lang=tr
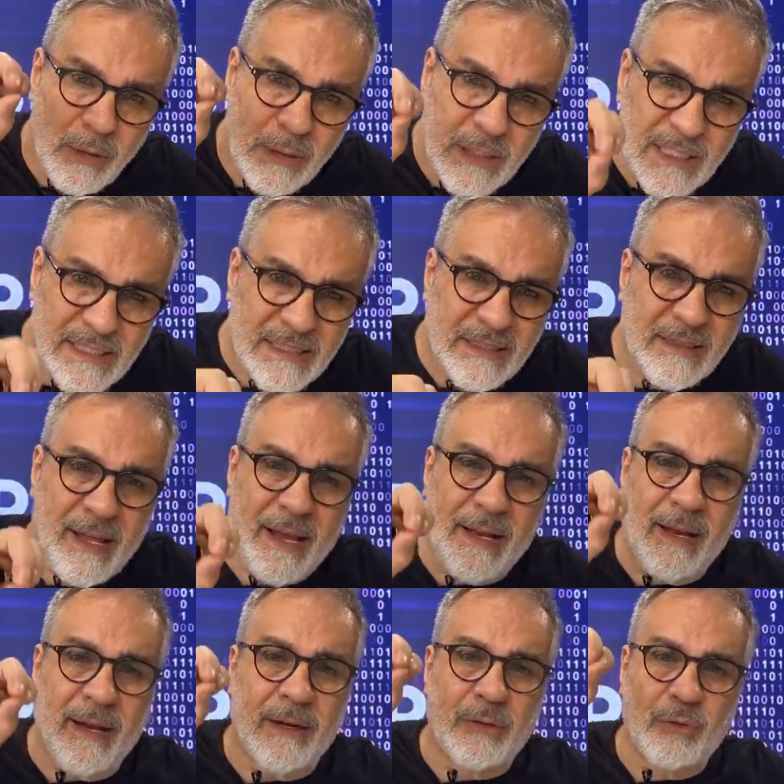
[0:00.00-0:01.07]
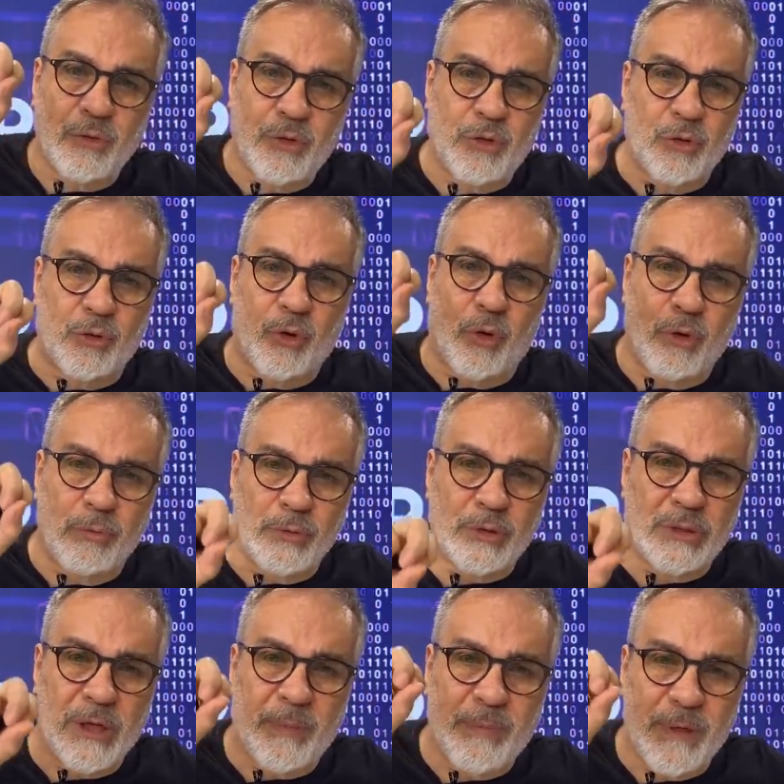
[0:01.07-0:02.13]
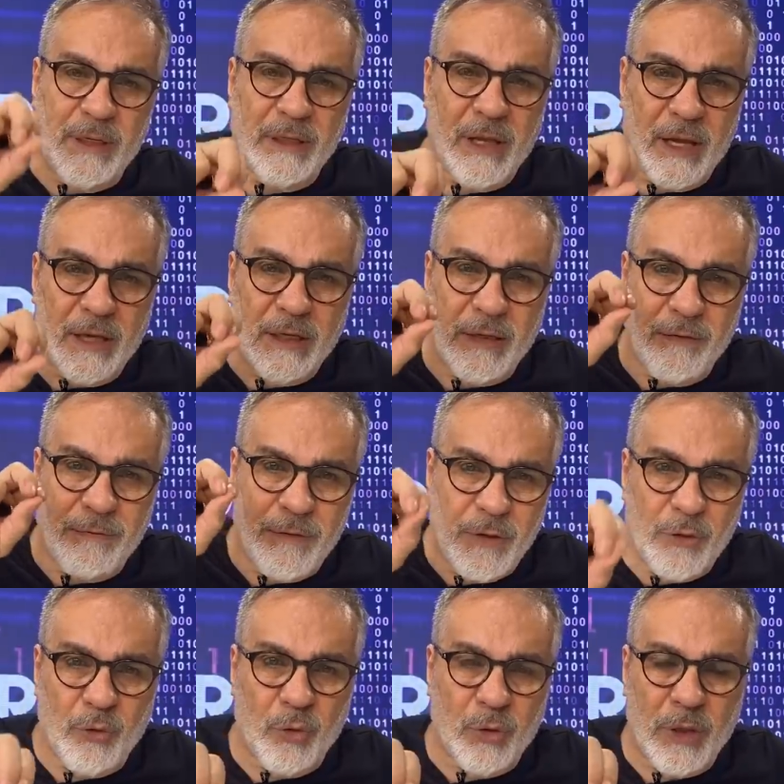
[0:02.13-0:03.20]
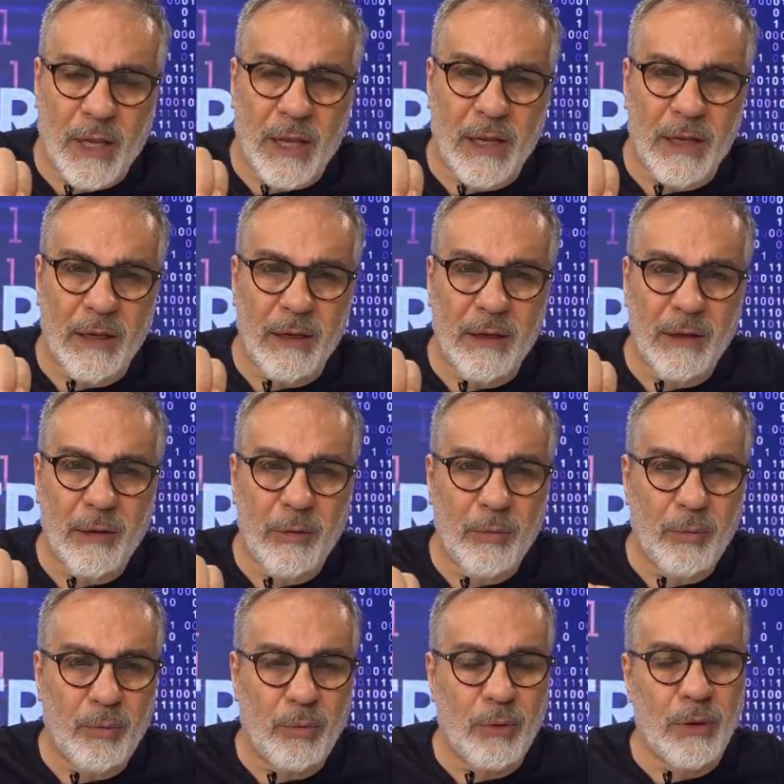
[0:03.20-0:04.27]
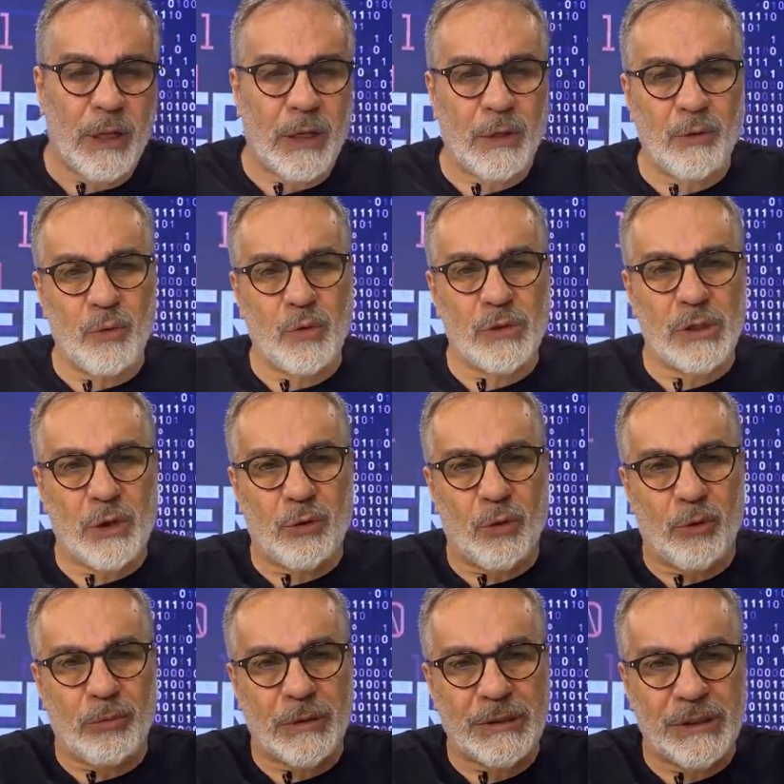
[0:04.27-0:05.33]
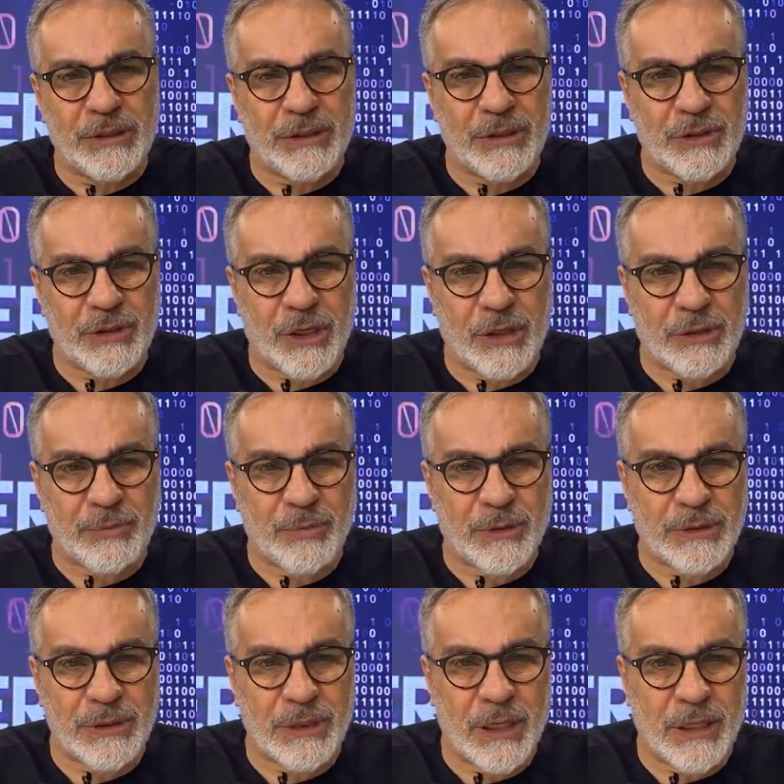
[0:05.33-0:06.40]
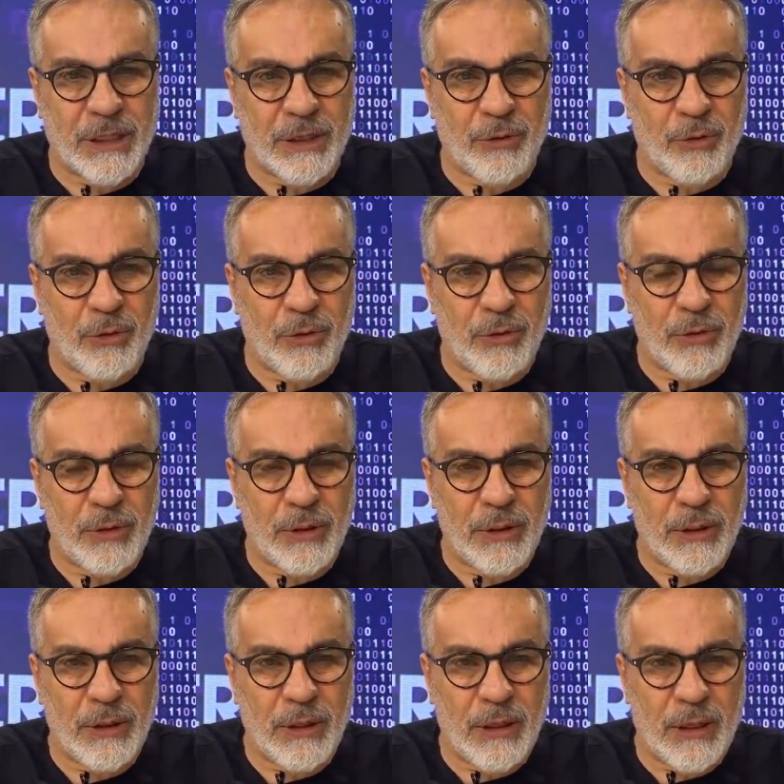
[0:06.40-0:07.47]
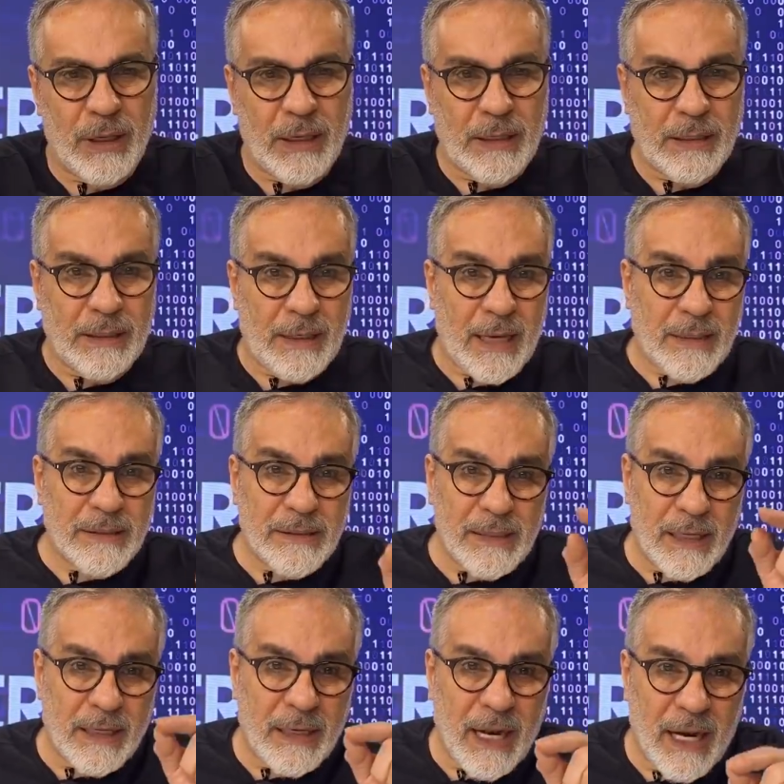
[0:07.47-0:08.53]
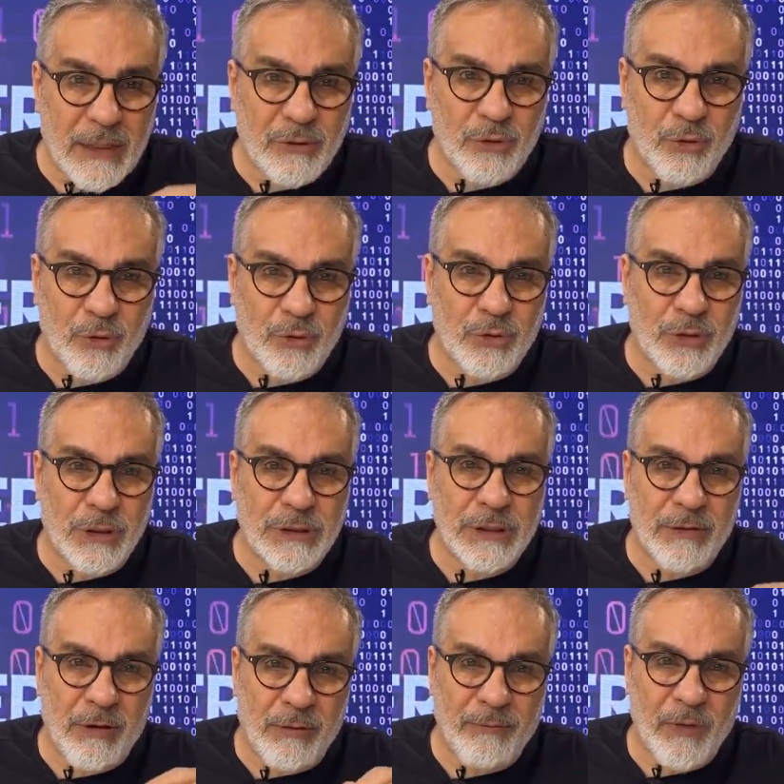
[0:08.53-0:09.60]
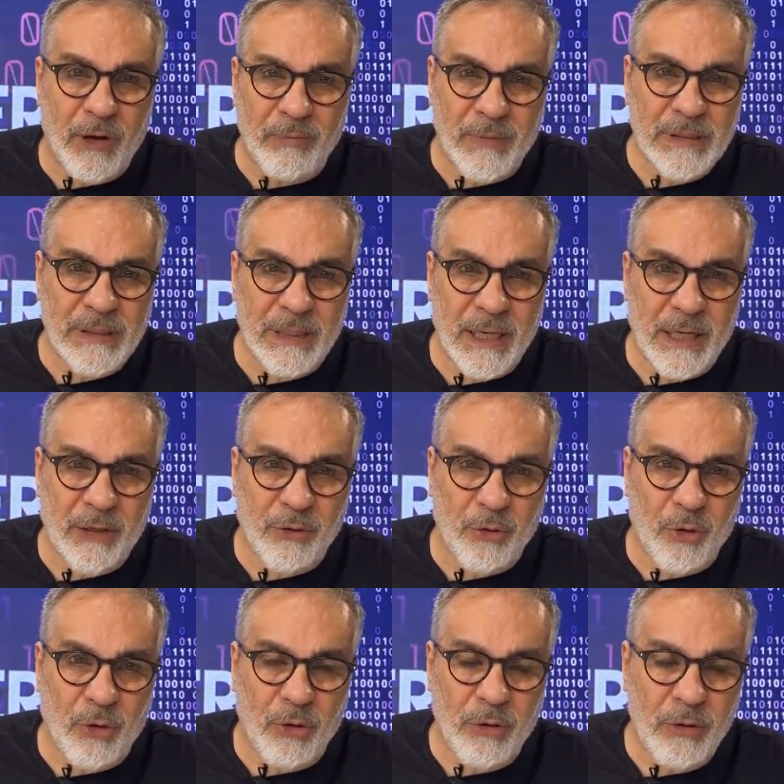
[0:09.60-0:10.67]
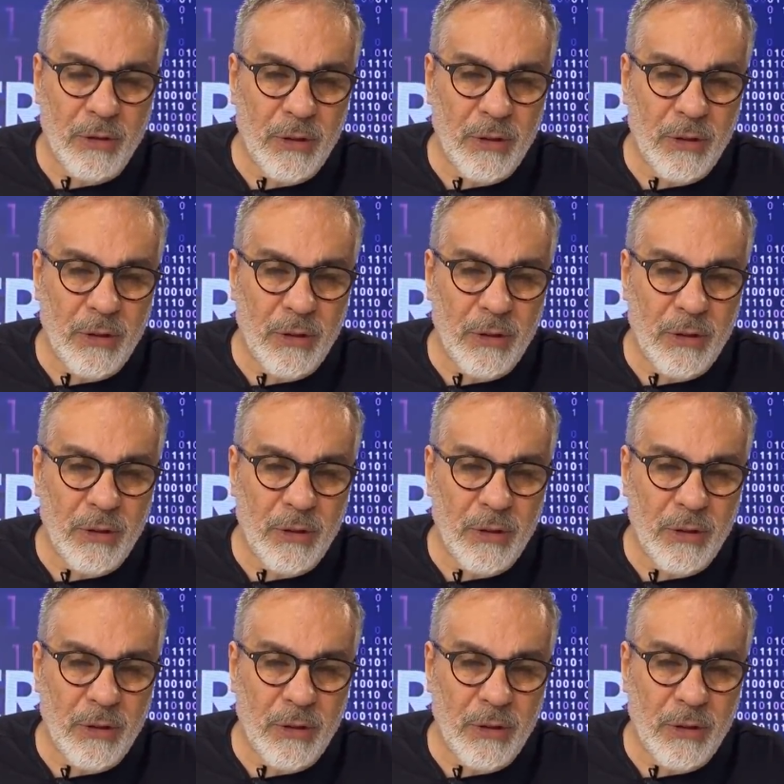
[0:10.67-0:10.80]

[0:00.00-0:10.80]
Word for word: Dislike'lar düşük olmuşsa bir dahaki videoda bunların yüksek olması için çalışması gerekiyor. Gençlerin her sorusuna cevap verilmesi gerekiyor.